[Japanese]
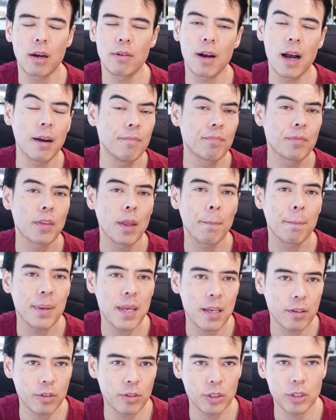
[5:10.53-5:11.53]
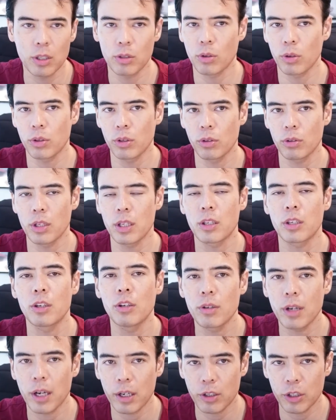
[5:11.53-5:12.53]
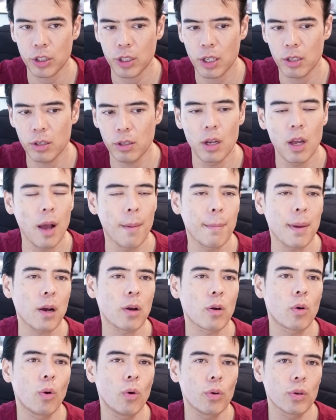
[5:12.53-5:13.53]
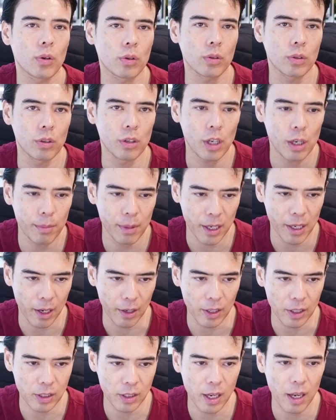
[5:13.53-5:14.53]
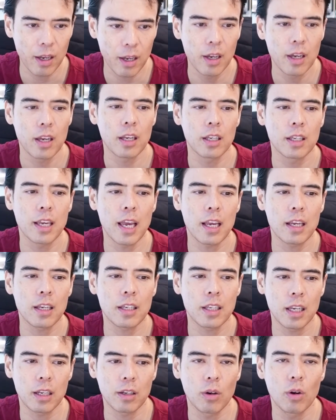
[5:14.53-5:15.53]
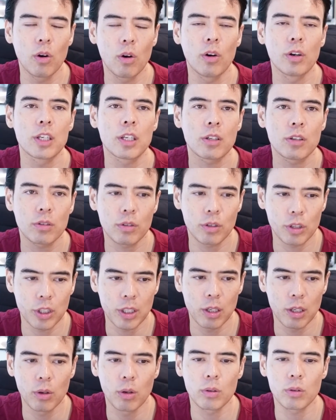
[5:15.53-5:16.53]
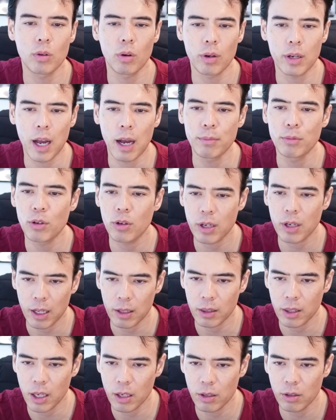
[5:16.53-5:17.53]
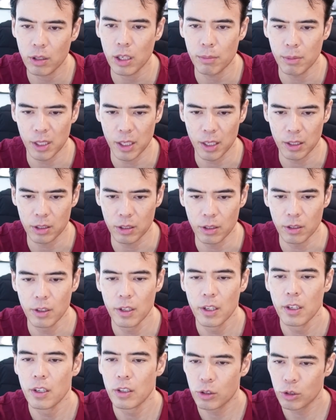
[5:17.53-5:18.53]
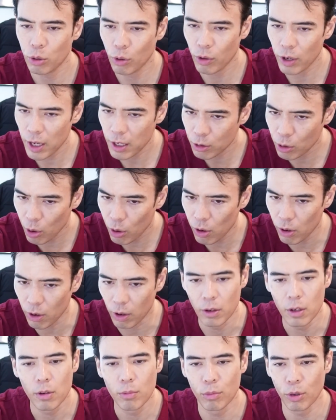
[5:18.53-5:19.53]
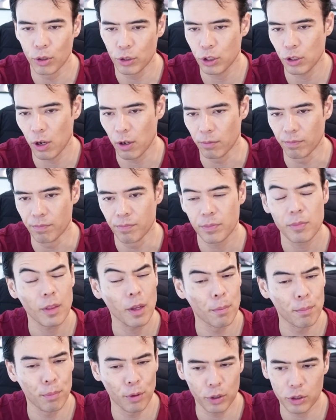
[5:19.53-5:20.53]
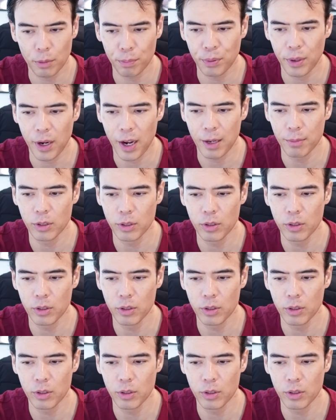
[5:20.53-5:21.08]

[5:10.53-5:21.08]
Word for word: はピークして時々急落している、まあ、強欲の意味なんですね。現金を低くしてどんどん株を買っている意味です。それと、もちろん、ポストプライム